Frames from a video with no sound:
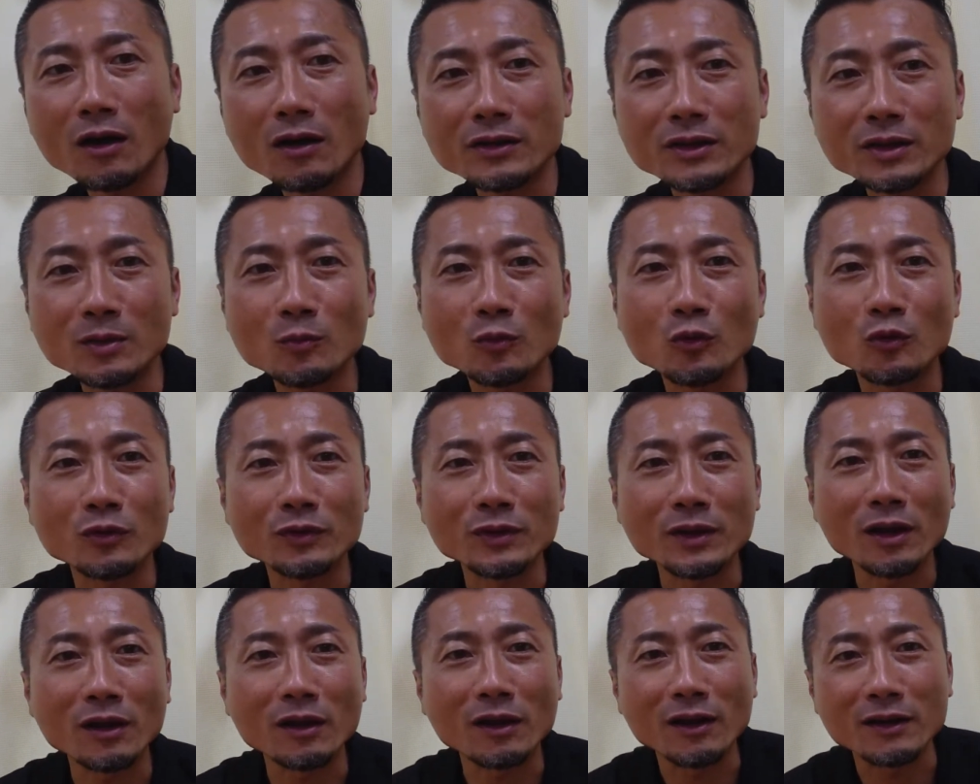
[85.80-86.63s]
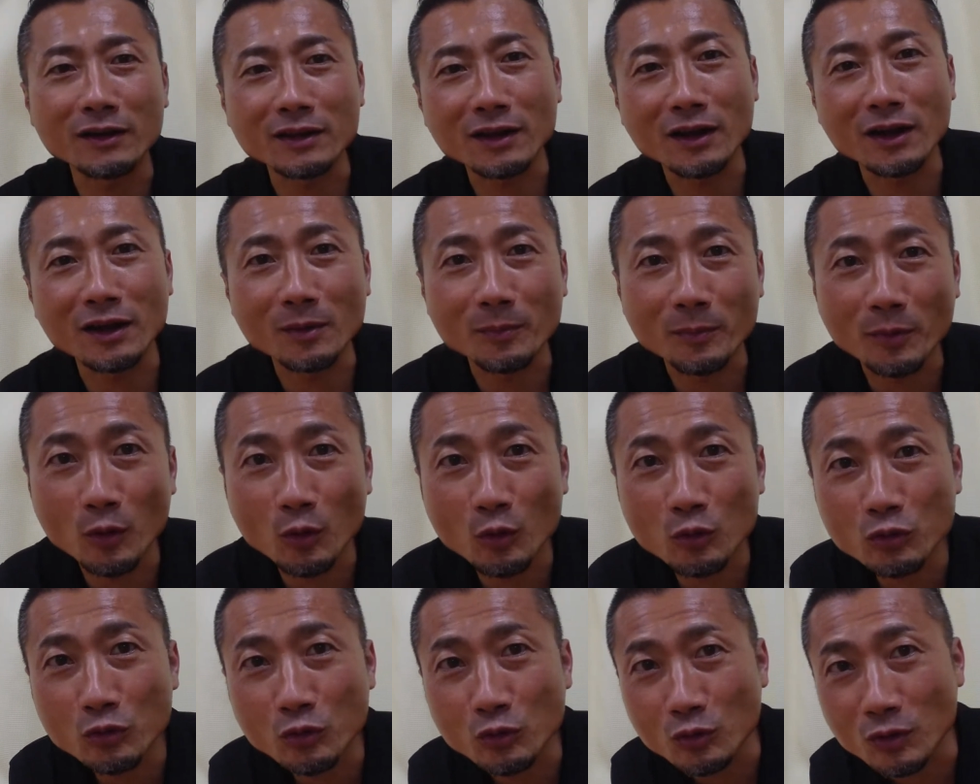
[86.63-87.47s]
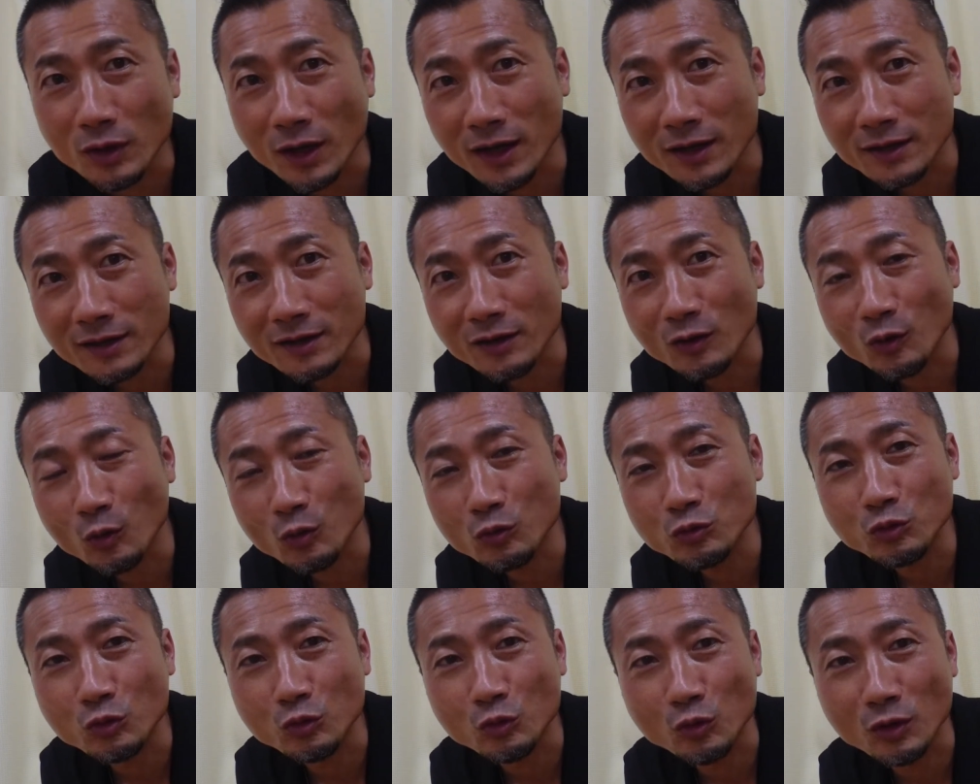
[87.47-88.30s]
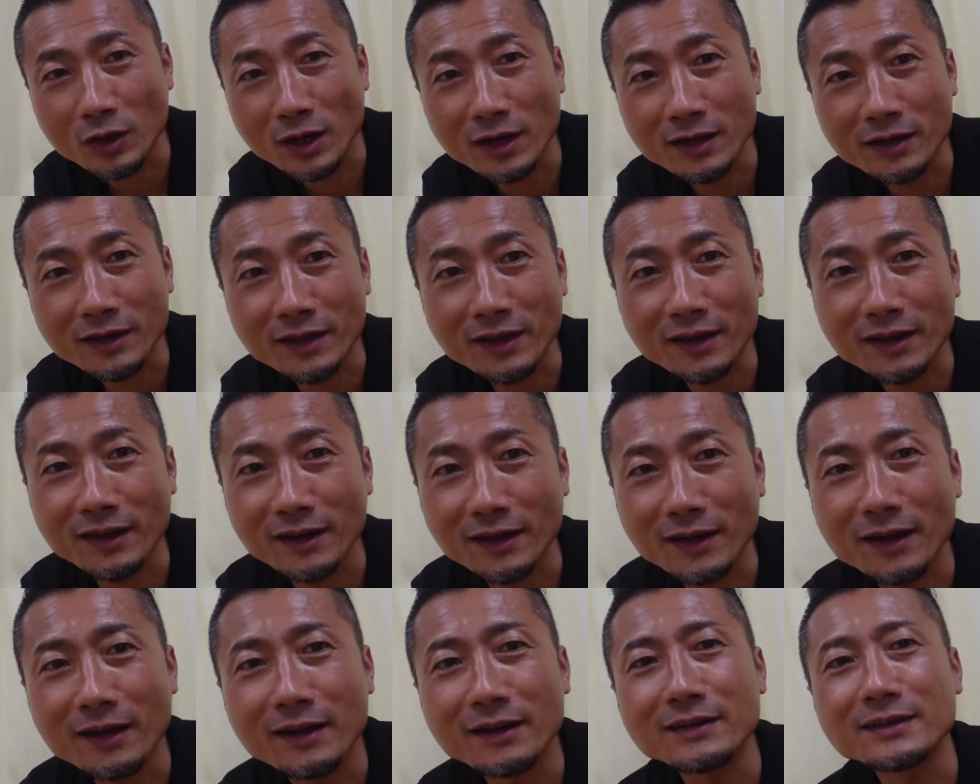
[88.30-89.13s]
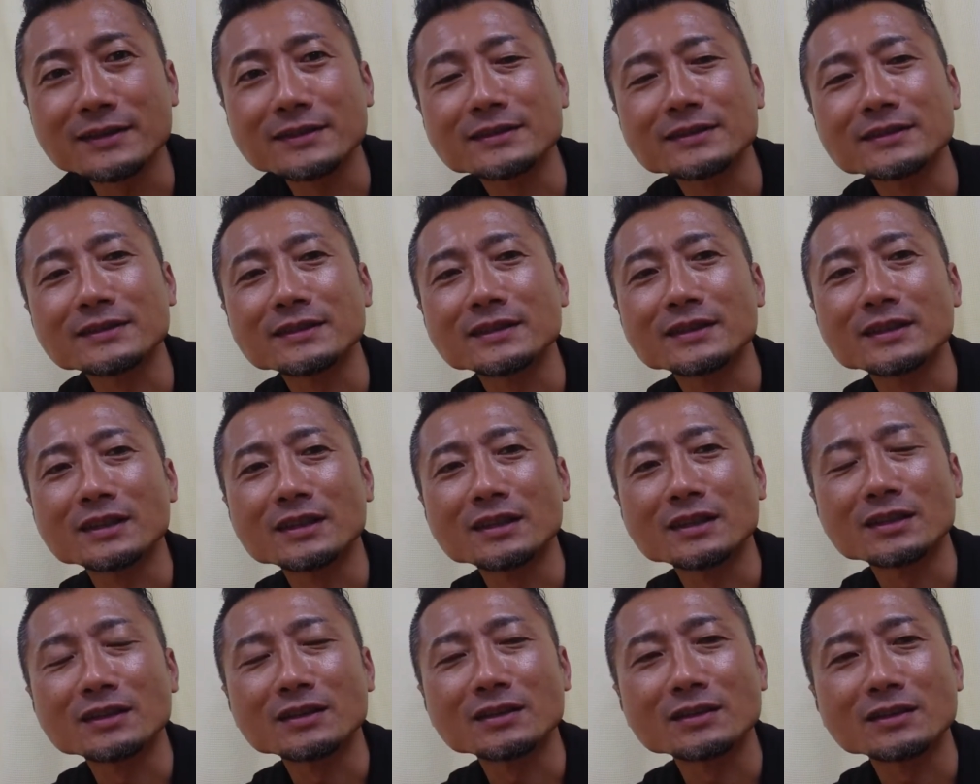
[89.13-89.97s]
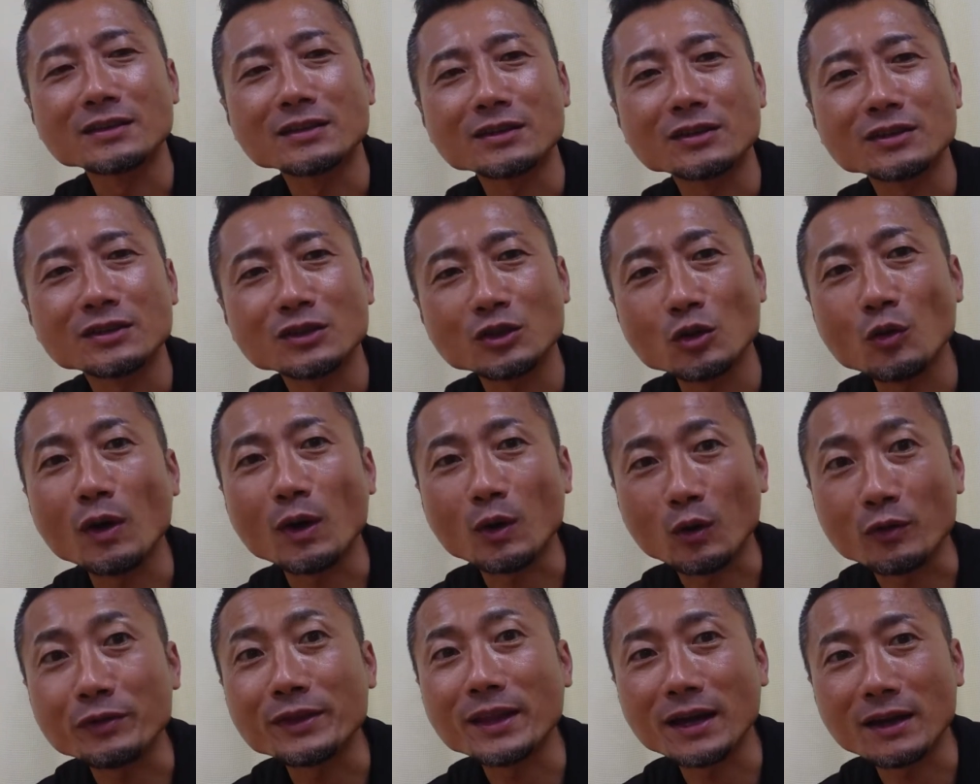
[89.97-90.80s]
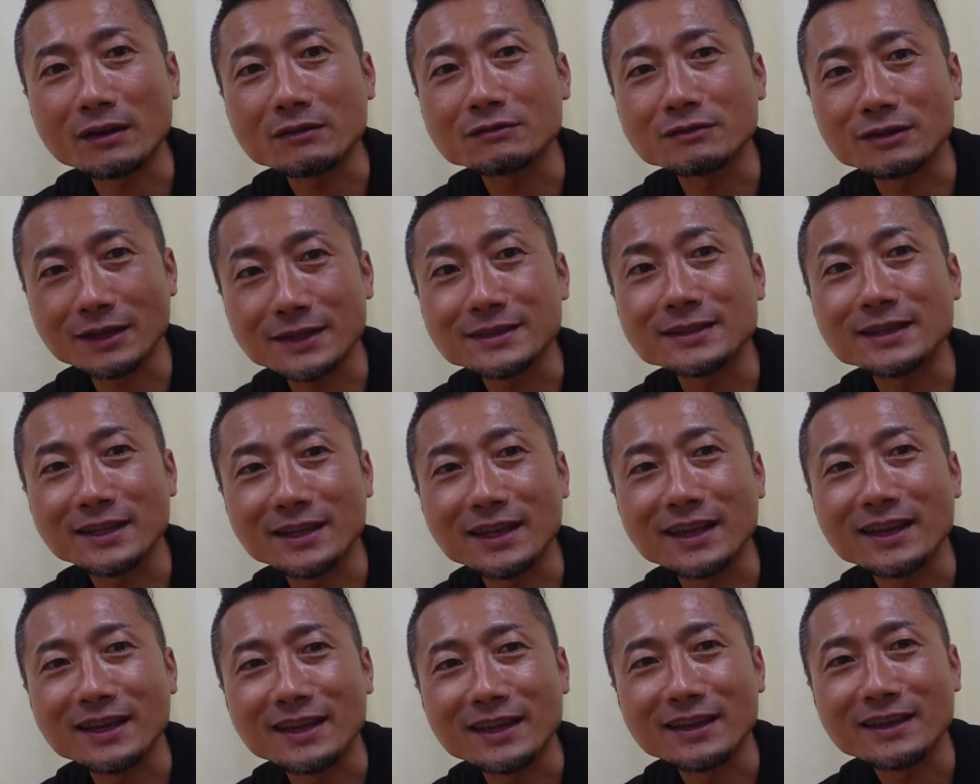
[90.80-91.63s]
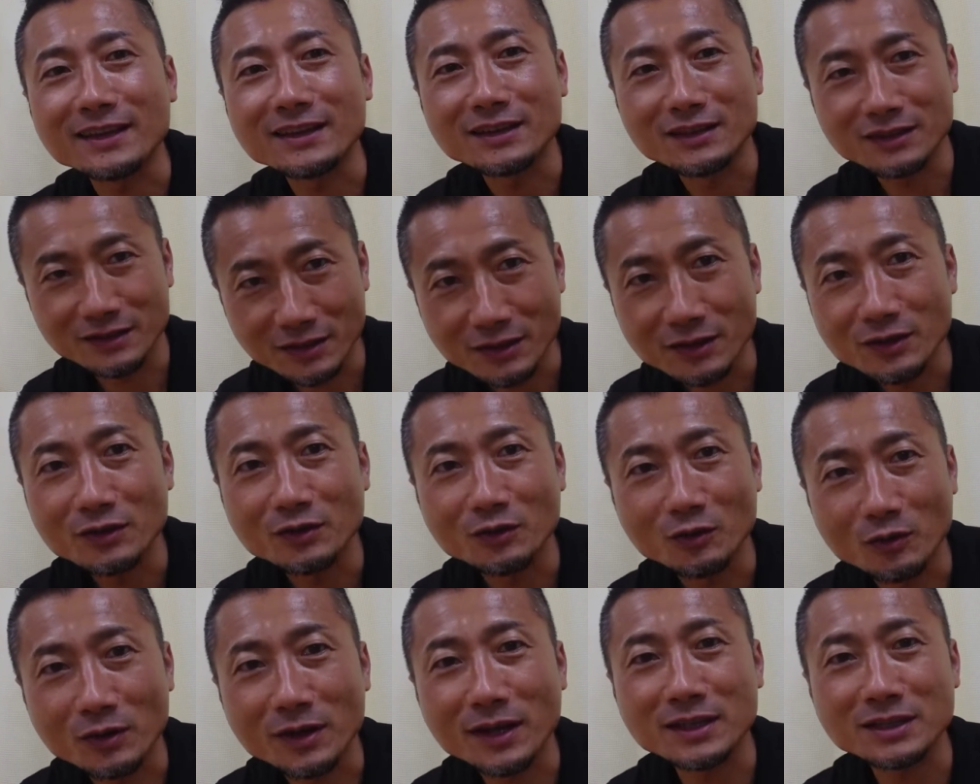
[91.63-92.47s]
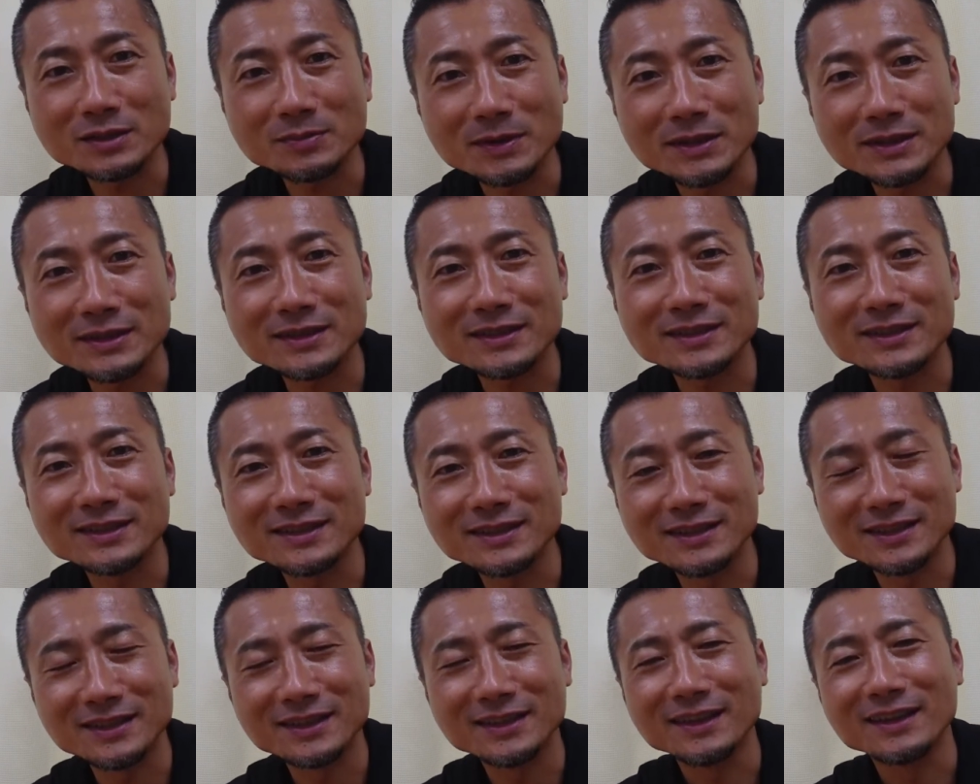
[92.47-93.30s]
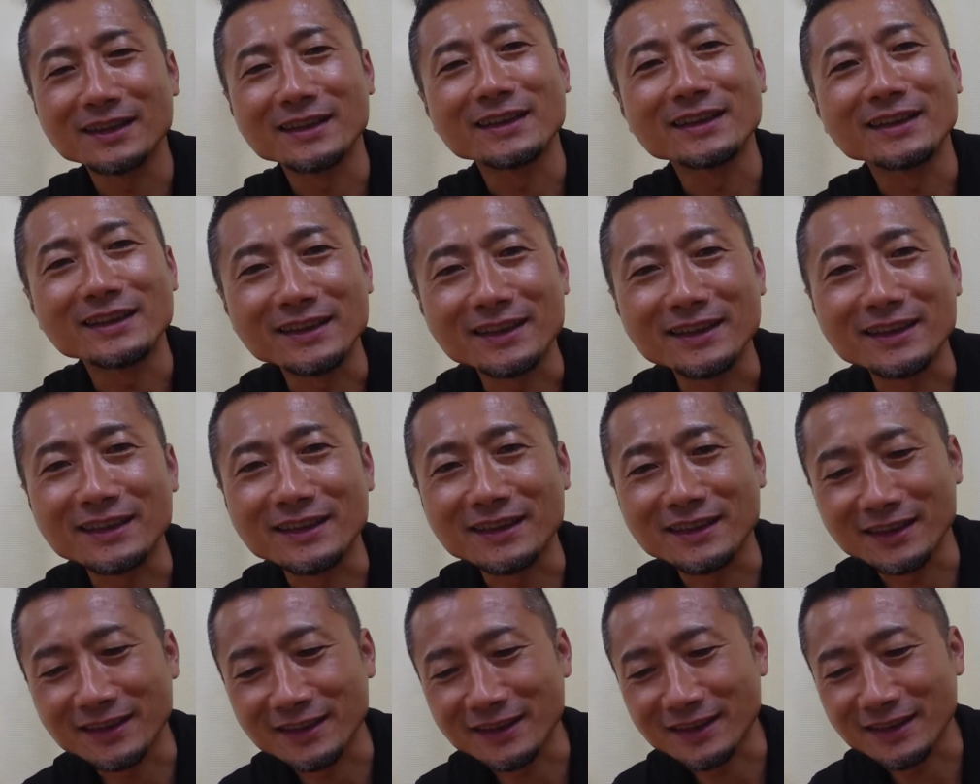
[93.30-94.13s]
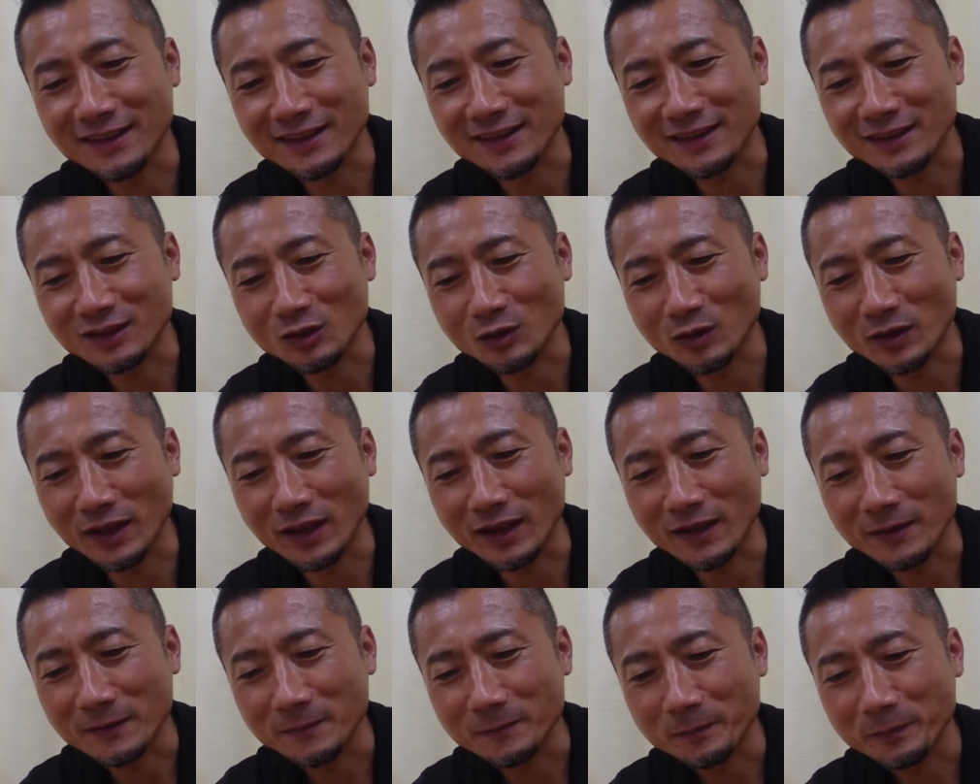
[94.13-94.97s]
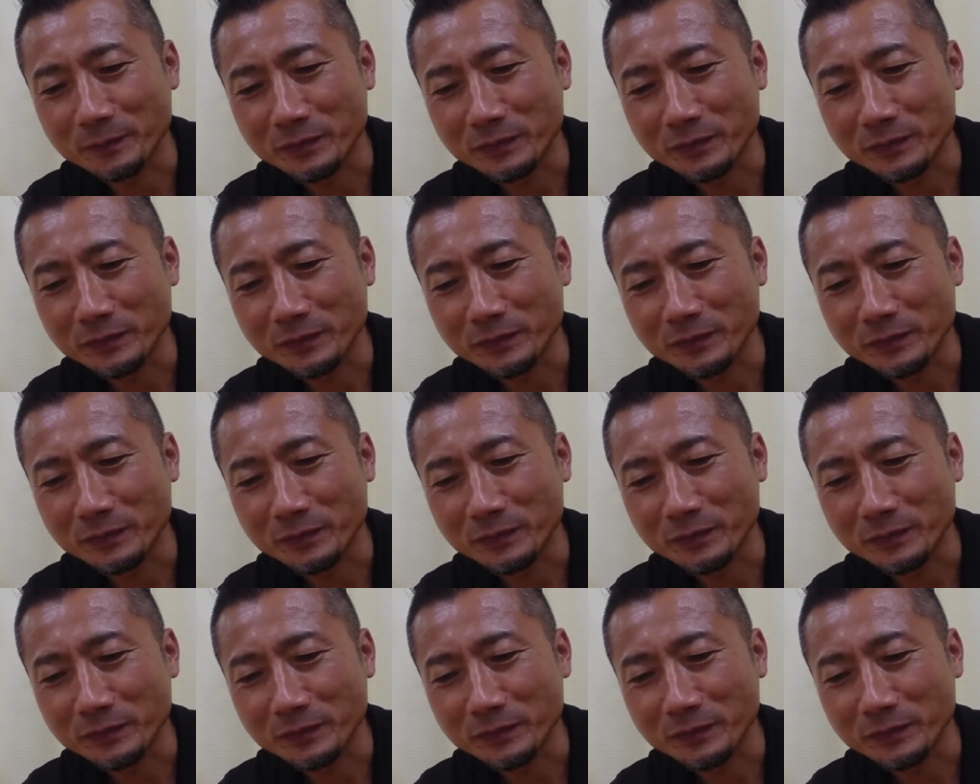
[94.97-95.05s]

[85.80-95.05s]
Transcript: あでもなんかあれかやっぱ温度のかん温度の関係かな今日はこんな暗さでお願いしますえー、っとね